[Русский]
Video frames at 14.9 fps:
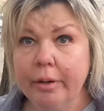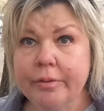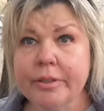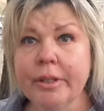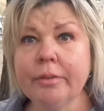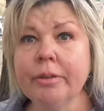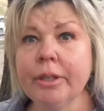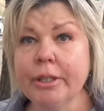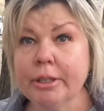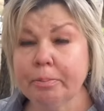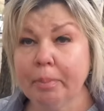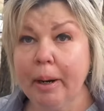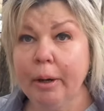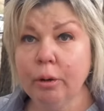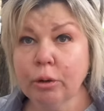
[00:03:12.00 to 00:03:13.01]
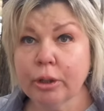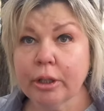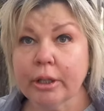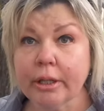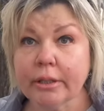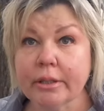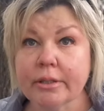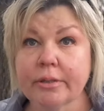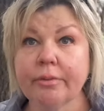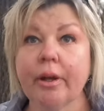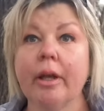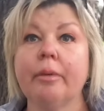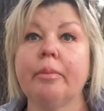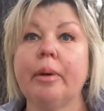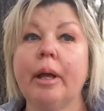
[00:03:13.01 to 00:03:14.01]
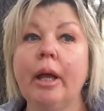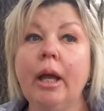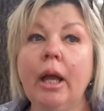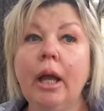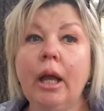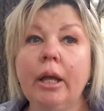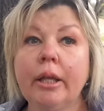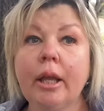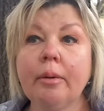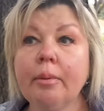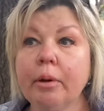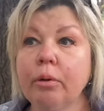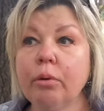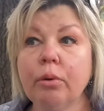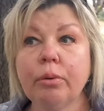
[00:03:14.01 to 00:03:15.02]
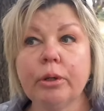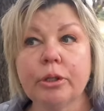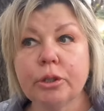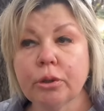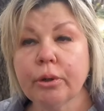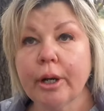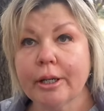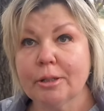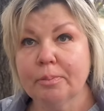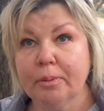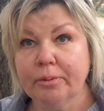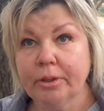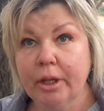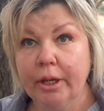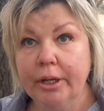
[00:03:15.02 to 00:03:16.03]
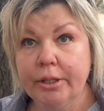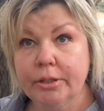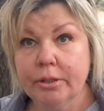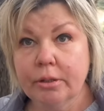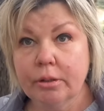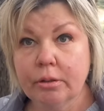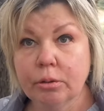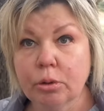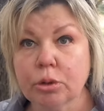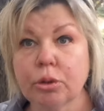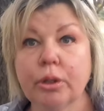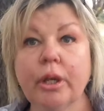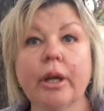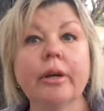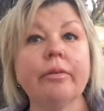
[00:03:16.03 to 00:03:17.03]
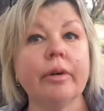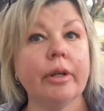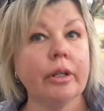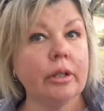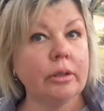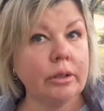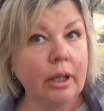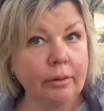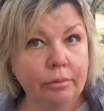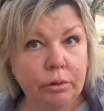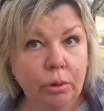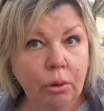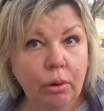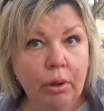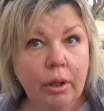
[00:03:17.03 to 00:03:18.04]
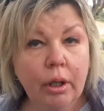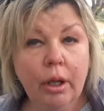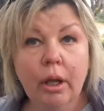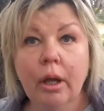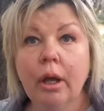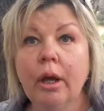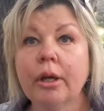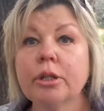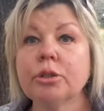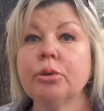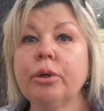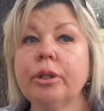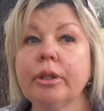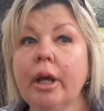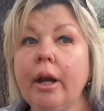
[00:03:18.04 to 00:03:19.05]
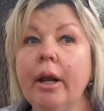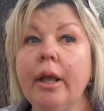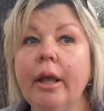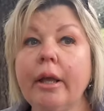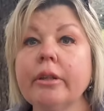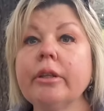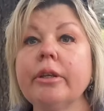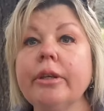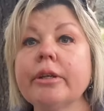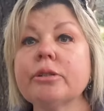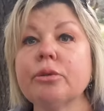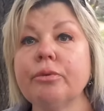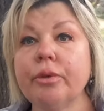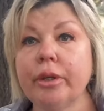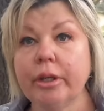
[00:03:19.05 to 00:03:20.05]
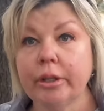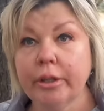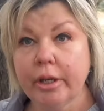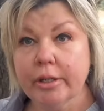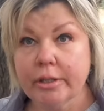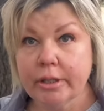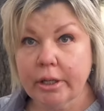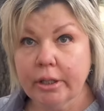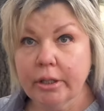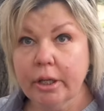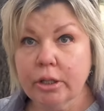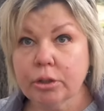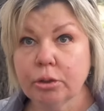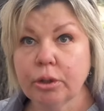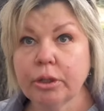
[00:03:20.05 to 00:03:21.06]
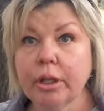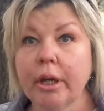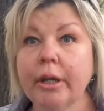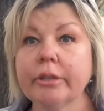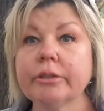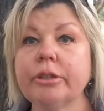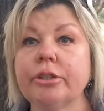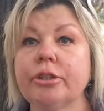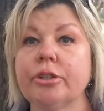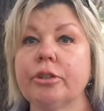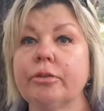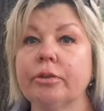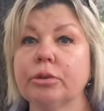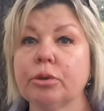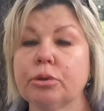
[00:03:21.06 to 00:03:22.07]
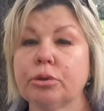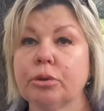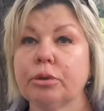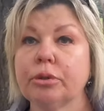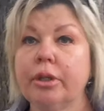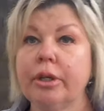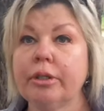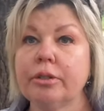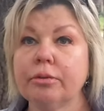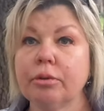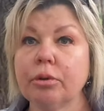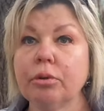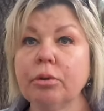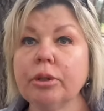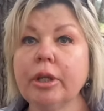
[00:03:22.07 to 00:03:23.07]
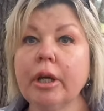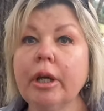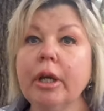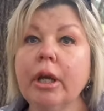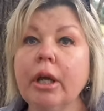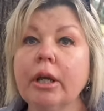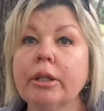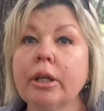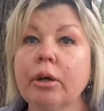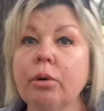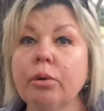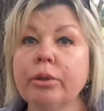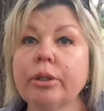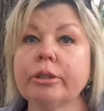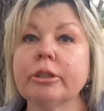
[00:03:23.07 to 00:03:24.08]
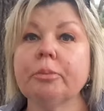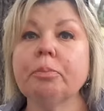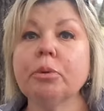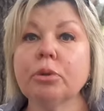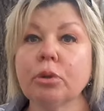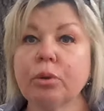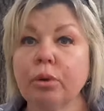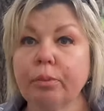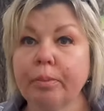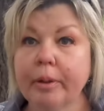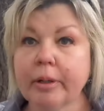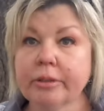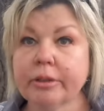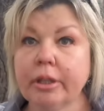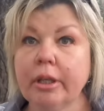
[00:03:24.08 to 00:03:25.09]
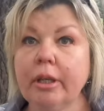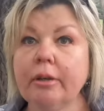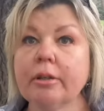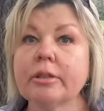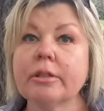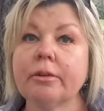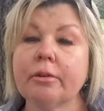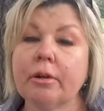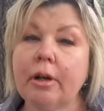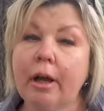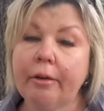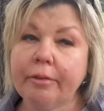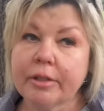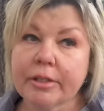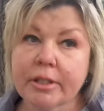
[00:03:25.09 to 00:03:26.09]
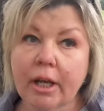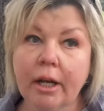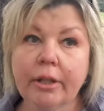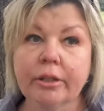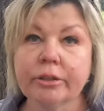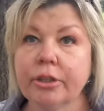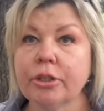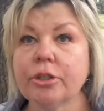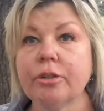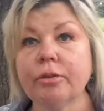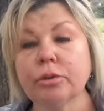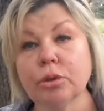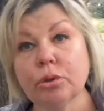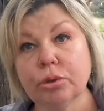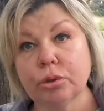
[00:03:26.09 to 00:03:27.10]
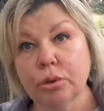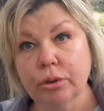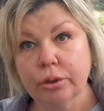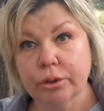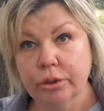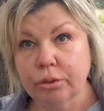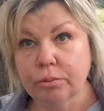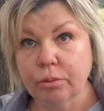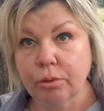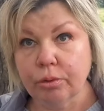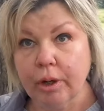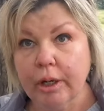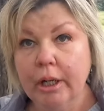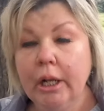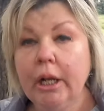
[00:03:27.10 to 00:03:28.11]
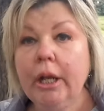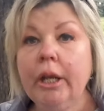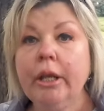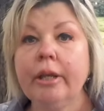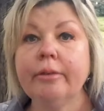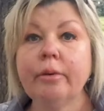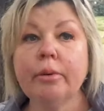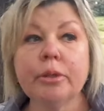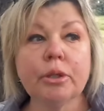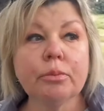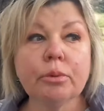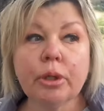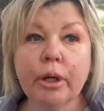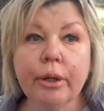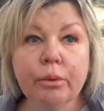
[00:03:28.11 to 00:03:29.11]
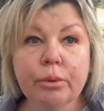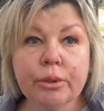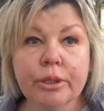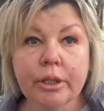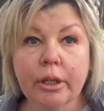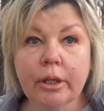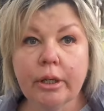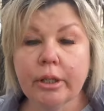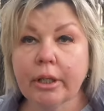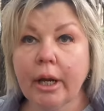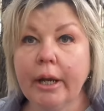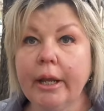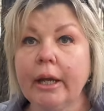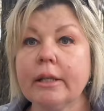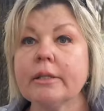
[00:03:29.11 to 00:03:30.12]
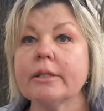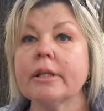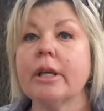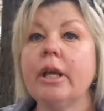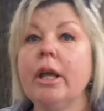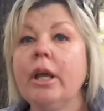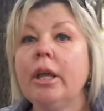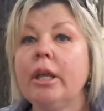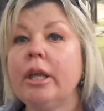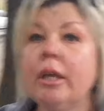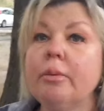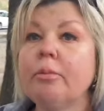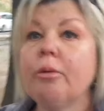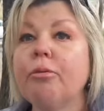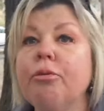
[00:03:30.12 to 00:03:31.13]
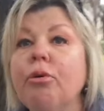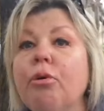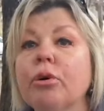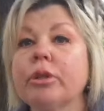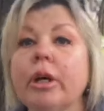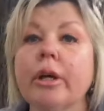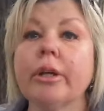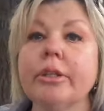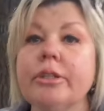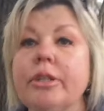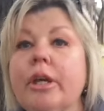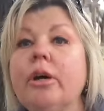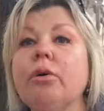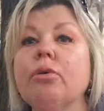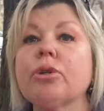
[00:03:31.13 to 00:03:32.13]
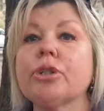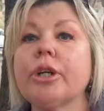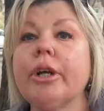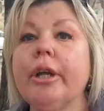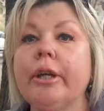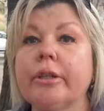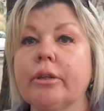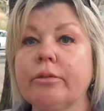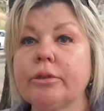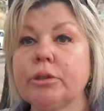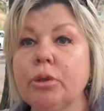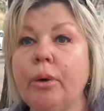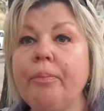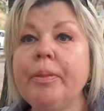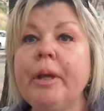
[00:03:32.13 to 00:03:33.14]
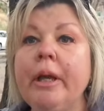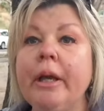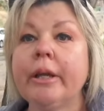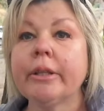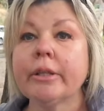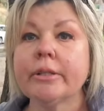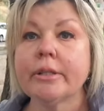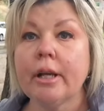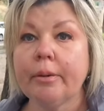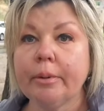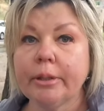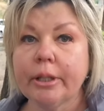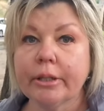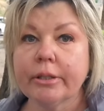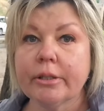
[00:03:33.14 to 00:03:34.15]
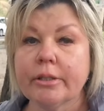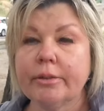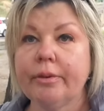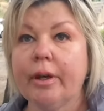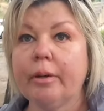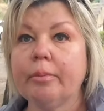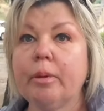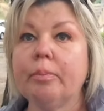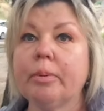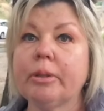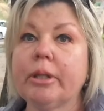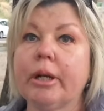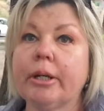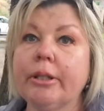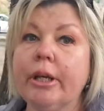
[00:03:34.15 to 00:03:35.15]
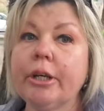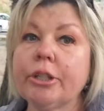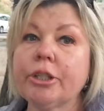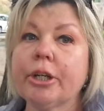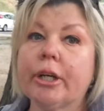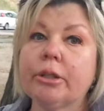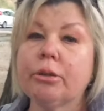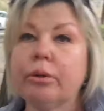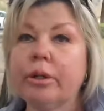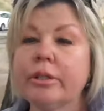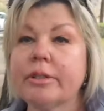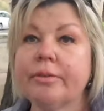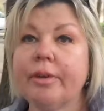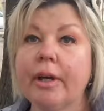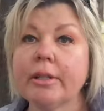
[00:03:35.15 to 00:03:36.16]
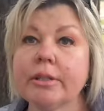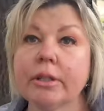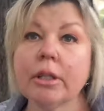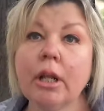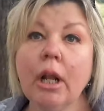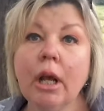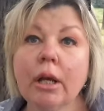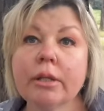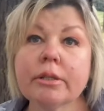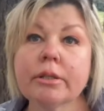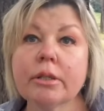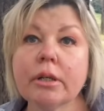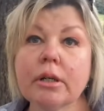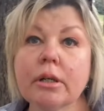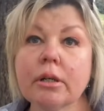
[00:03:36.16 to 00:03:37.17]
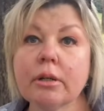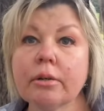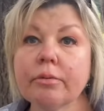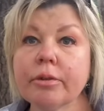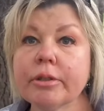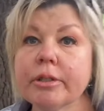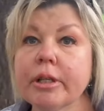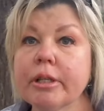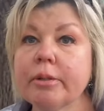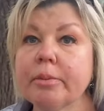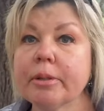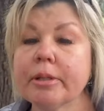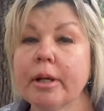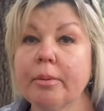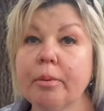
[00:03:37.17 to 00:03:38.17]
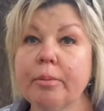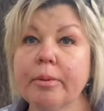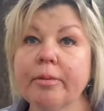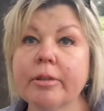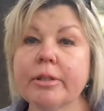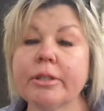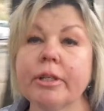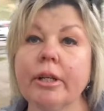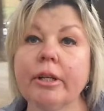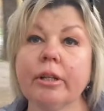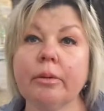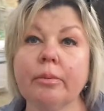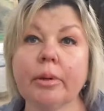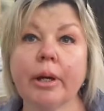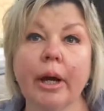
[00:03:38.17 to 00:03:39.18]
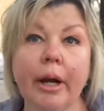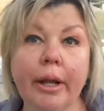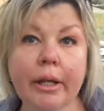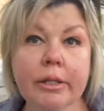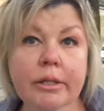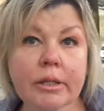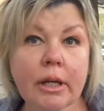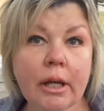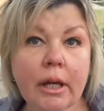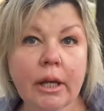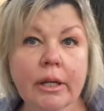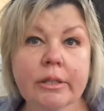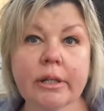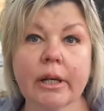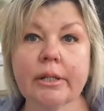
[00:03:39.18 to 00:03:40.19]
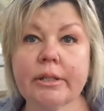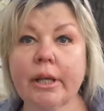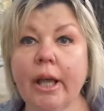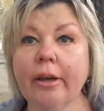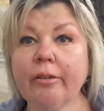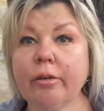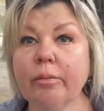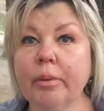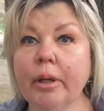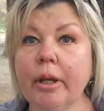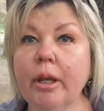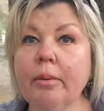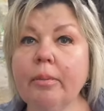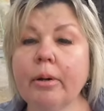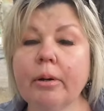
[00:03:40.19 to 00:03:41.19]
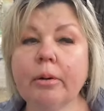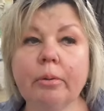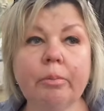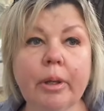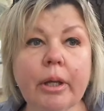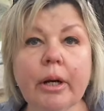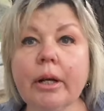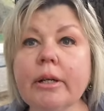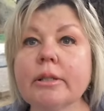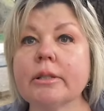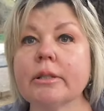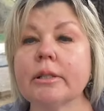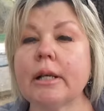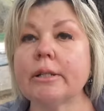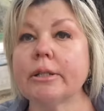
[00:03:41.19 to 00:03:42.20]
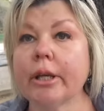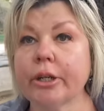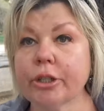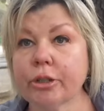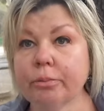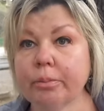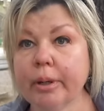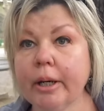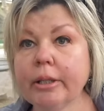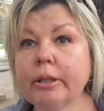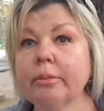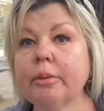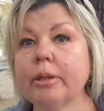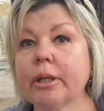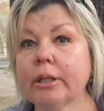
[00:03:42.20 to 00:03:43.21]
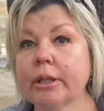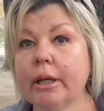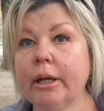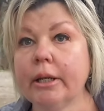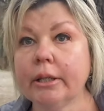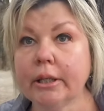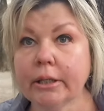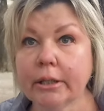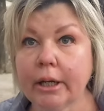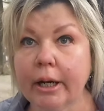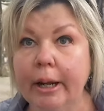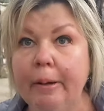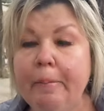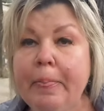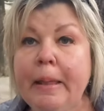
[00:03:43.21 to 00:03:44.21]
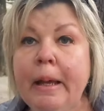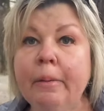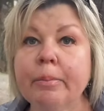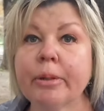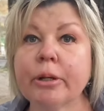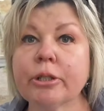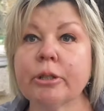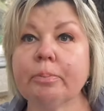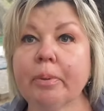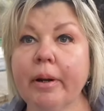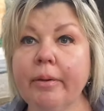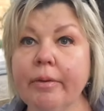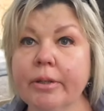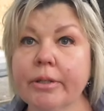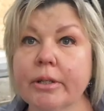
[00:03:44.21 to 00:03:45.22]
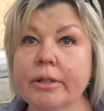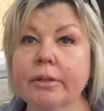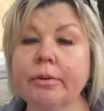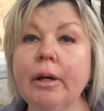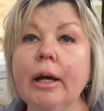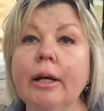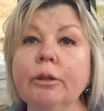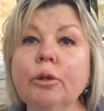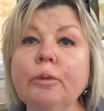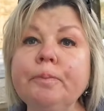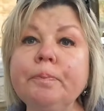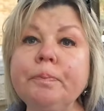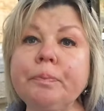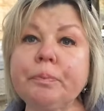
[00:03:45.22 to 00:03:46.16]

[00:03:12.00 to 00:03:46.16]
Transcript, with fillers: все вот эти полеты, так называемые, я могу еще раз повторить то, что я говорила давно – что Италия – это не суверенная страна, что Италия с 1943 года находится под оккупацией и а, официально с 1947. И, в общем-то, люди, итальянцы, им вот где уже это все, этот самый так называемый патронаж, который связан с вот с этими самыми властелинами колец, с хозяевами Рим, э, мира, со старшим братом и так далее, и так далее. Потому что правительство, оно